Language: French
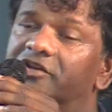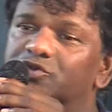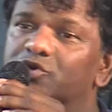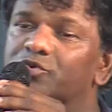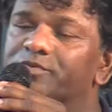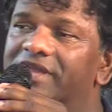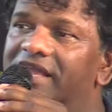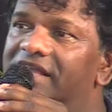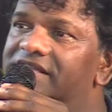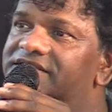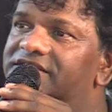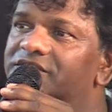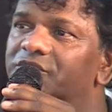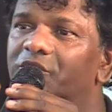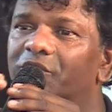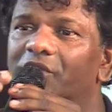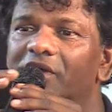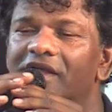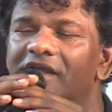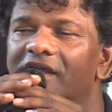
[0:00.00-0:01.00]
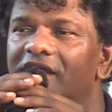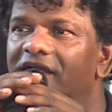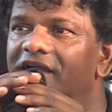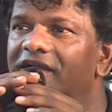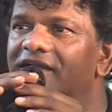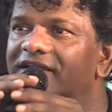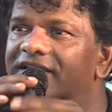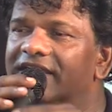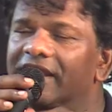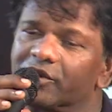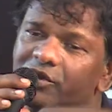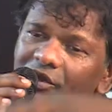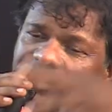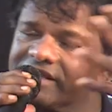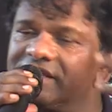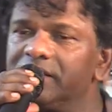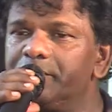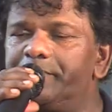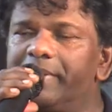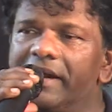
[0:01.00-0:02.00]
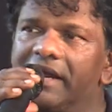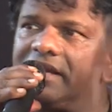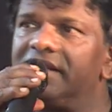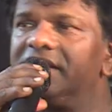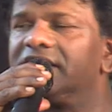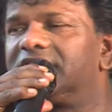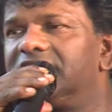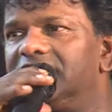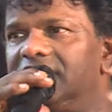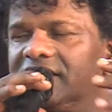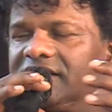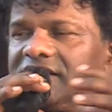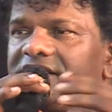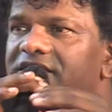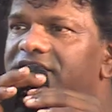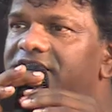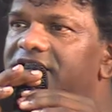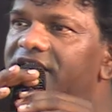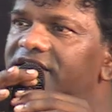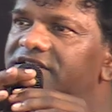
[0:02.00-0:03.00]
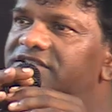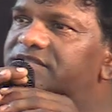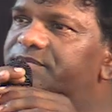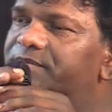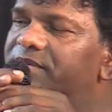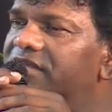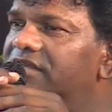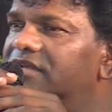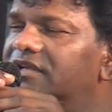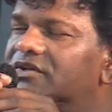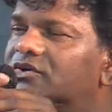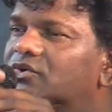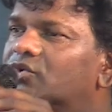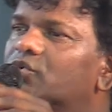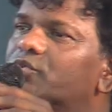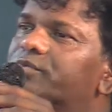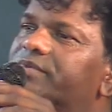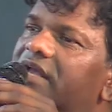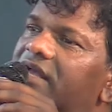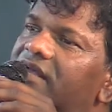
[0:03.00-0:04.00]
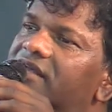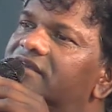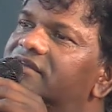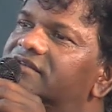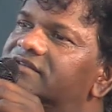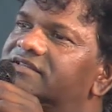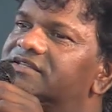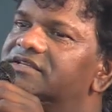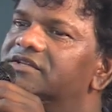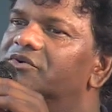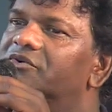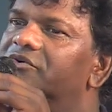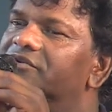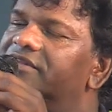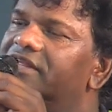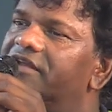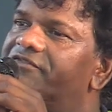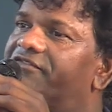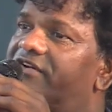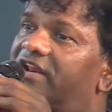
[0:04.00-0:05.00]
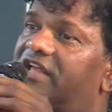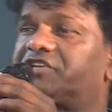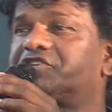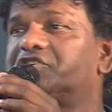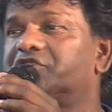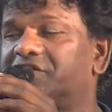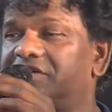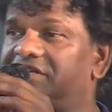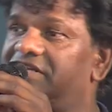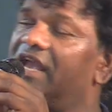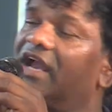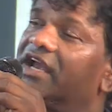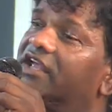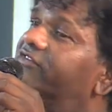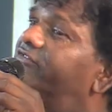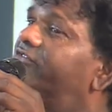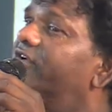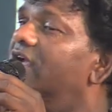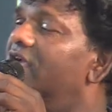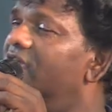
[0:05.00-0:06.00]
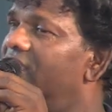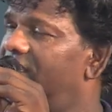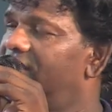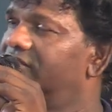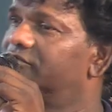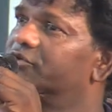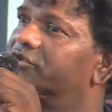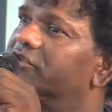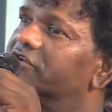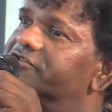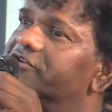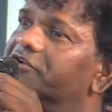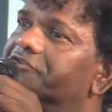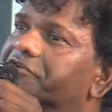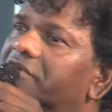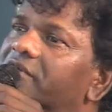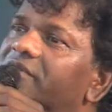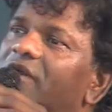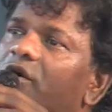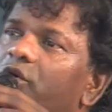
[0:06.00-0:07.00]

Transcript: ou bien sinon euh, quelqu'un qui parle et qui, explique, ou bien sinon des flashs qui arrive de temps en temps et en